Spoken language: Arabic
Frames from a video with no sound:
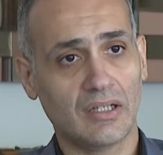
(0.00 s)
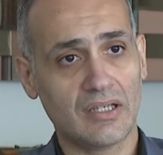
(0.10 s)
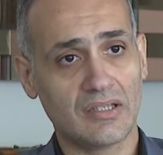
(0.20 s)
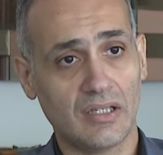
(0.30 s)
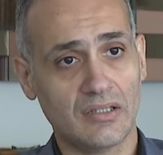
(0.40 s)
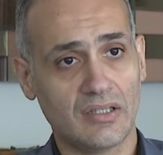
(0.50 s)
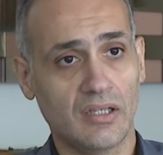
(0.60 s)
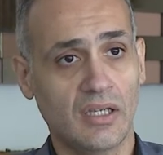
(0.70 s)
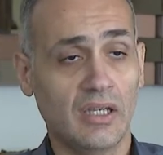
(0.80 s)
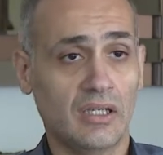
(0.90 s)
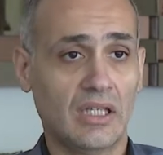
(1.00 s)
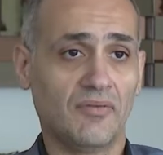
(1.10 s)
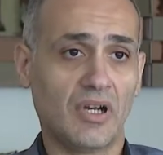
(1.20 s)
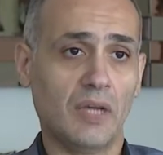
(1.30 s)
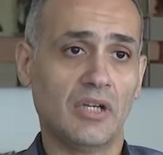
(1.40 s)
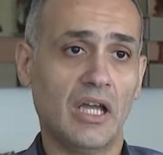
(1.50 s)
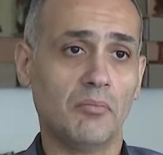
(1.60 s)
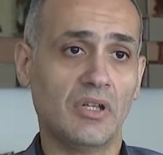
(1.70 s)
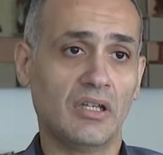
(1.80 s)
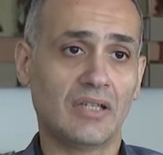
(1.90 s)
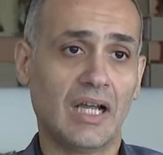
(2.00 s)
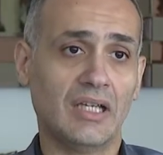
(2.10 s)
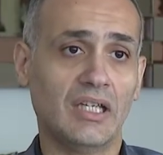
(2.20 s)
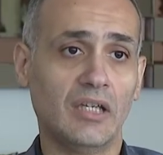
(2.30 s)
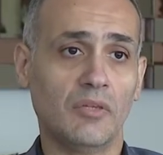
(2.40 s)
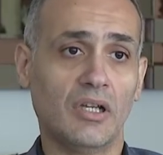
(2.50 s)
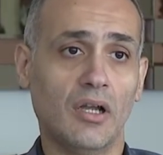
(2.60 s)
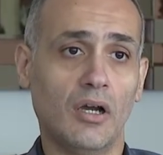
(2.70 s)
الاساتذه كيف رح منأمن التعليم الى